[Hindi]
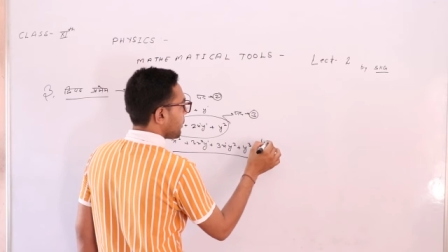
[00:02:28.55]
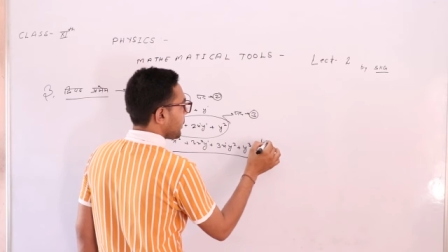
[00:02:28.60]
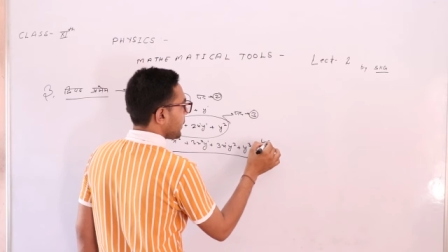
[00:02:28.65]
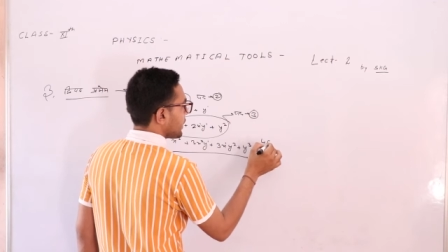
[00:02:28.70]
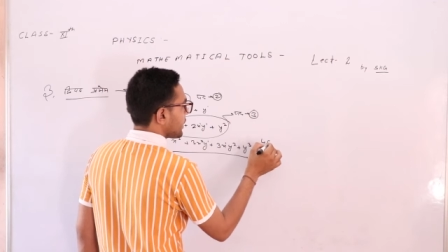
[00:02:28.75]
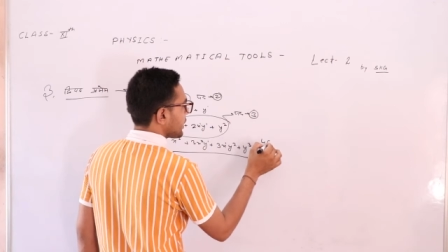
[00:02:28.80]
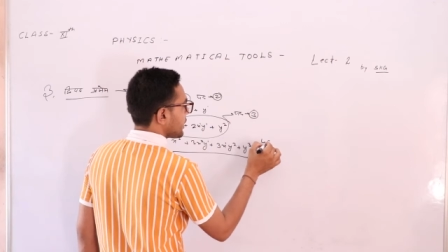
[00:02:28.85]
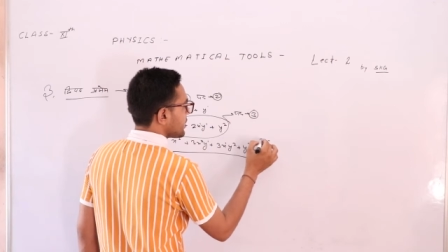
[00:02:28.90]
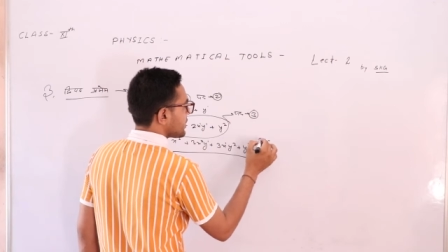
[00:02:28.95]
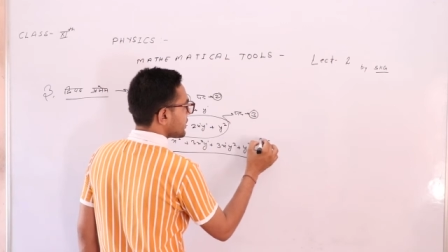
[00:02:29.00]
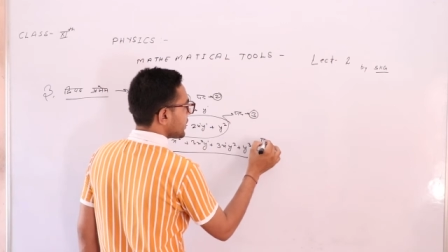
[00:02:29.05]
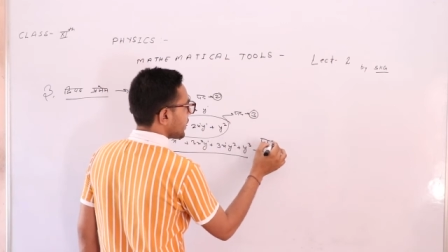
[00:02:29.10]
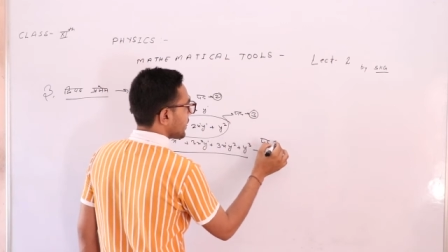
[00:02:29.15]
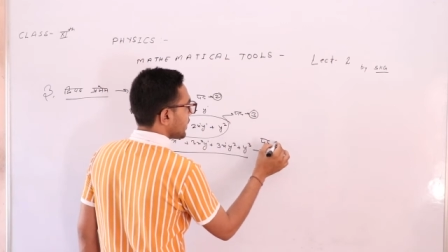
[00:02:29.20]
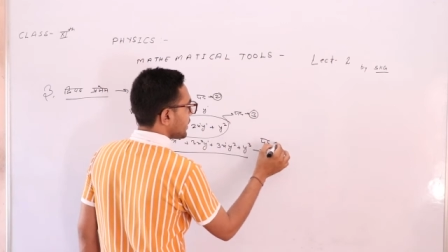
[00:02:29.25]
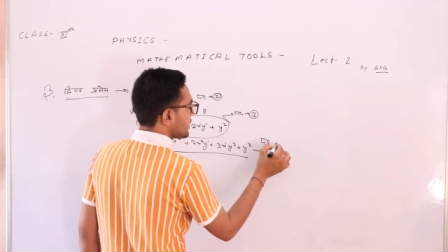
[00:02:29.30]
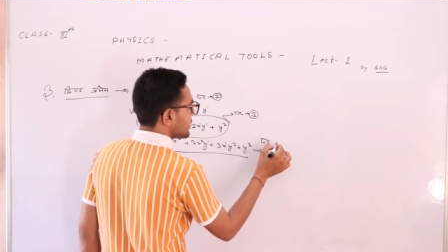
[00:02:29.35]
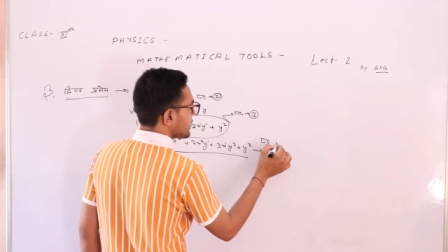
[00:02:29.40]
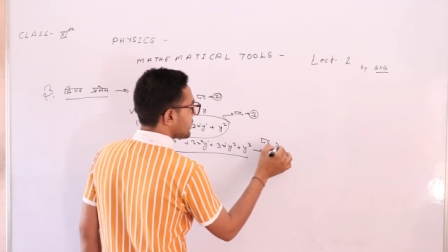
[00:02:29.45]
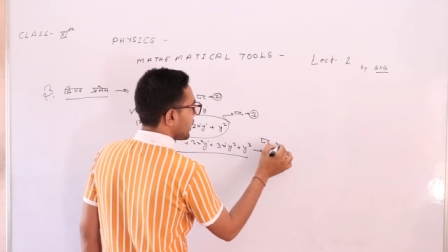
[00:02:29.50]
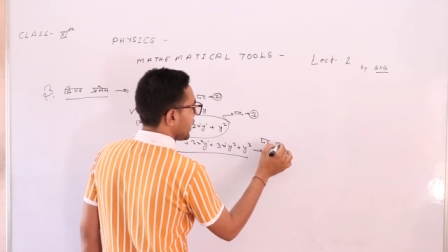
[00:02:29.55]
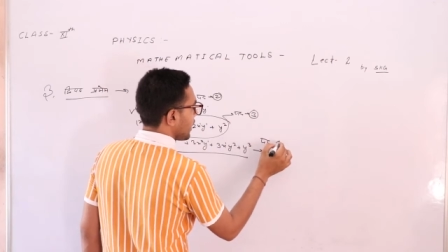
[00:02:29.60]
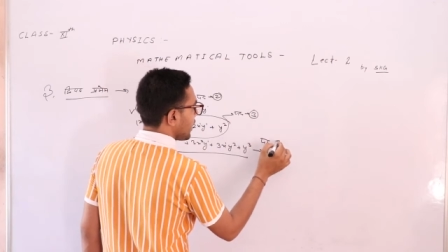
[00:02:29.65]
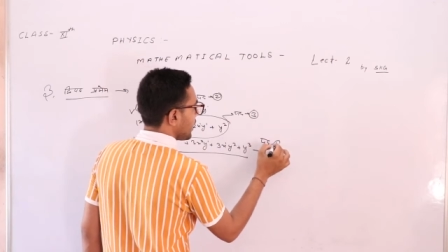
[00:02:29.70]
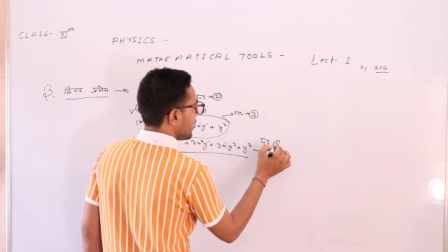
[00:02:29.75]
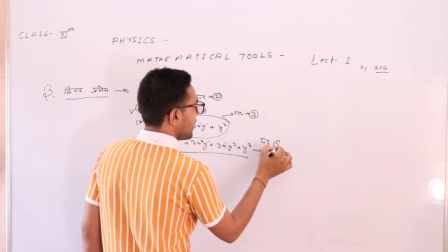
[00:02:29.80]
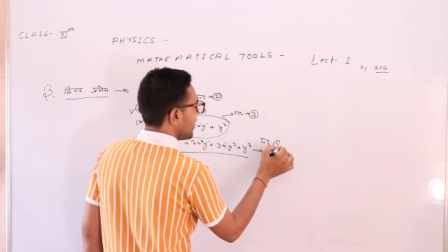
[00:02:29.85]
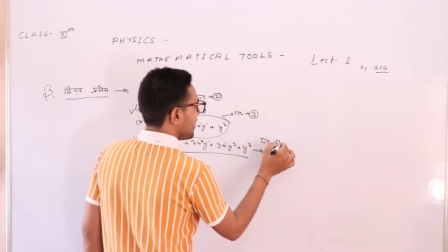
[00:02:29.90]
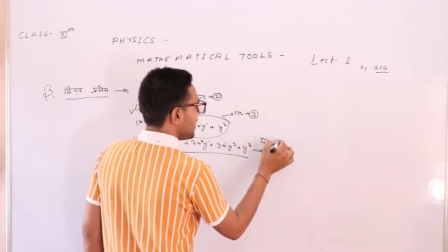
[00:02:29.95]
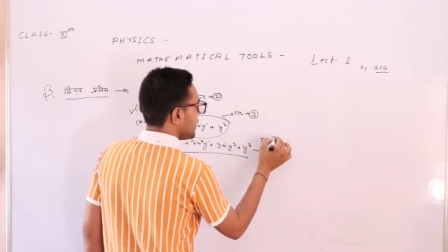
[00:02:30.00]
पद की संख्या
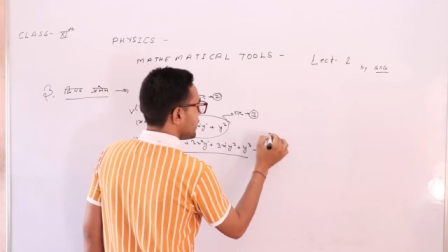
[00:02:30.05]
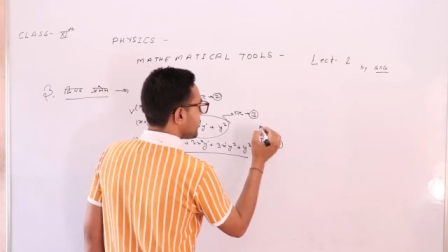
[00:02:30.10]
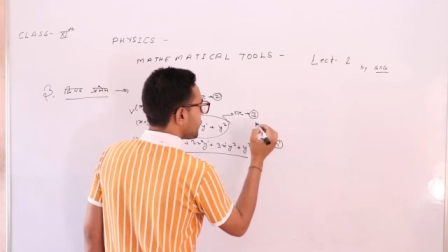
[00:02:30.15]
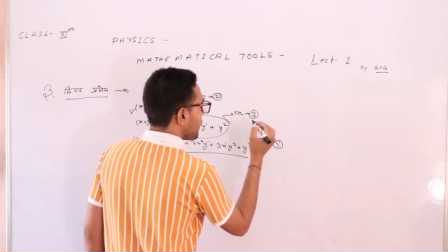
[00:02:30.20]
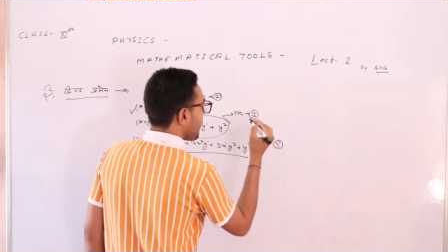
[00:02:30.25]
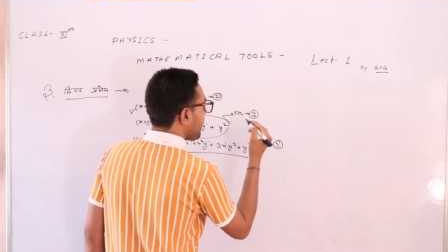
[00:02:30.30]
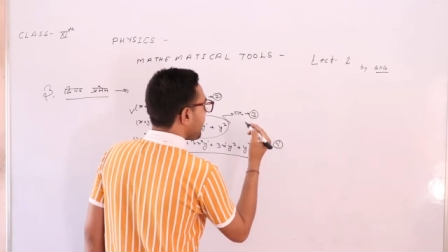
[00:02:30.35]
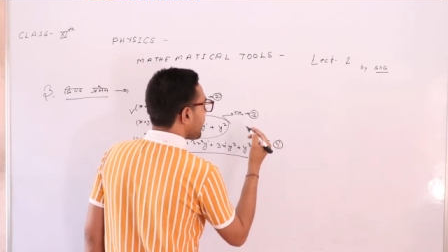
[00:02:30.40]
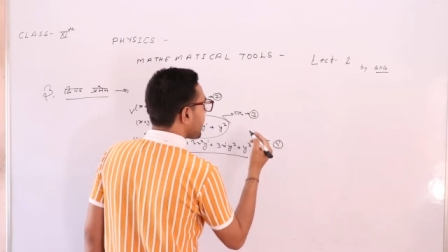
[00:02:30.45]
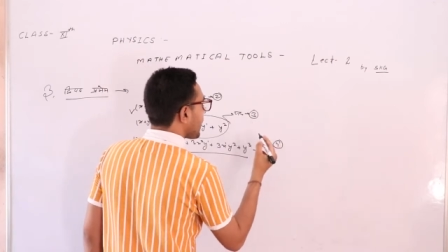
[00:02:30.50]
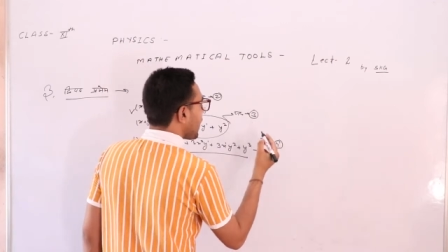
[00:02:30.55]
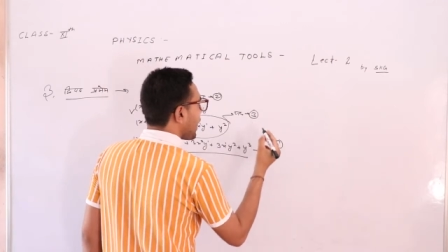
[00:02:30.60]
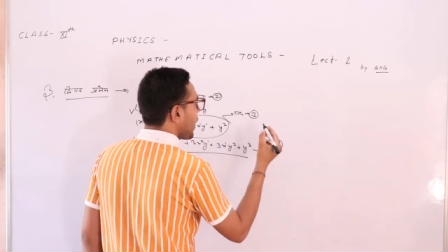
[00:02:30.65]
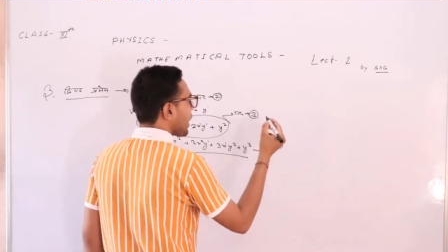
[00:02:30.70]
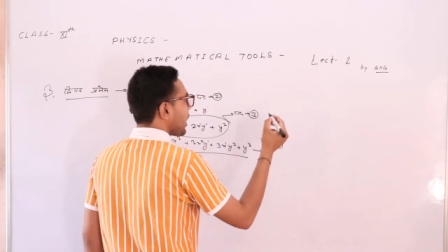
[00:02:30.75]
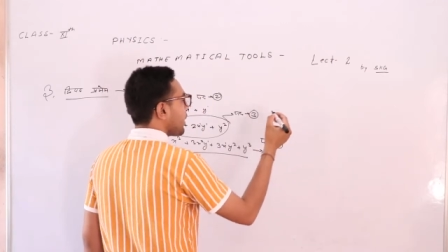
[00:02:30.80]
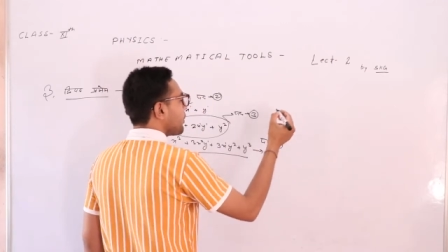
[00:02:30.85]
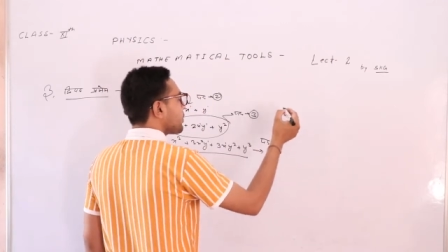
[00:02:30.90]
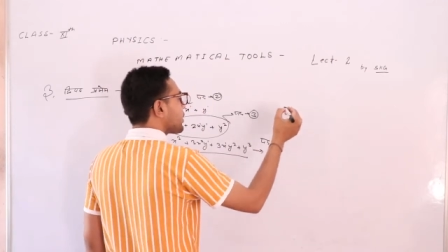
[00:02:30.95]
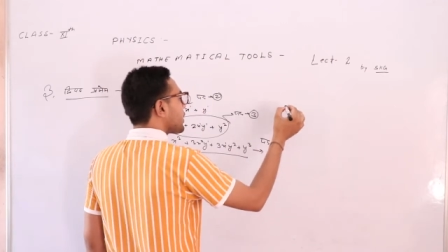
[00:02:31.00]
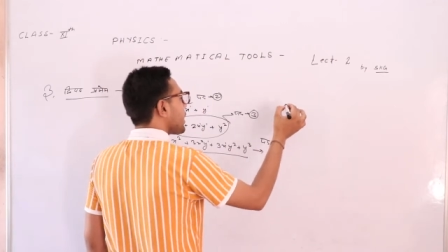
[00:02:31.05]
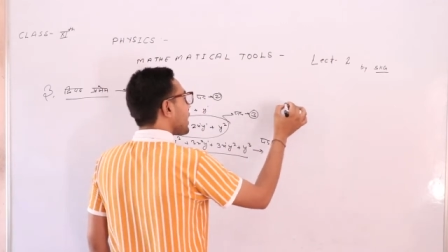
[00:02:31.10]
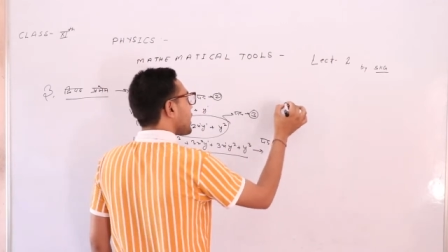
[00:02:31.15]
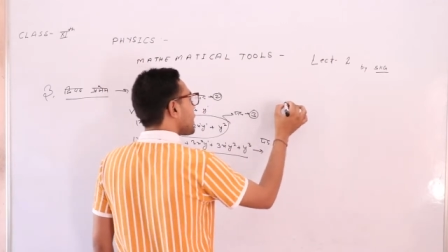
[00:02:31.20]
चार इसी प्रकार हम क्या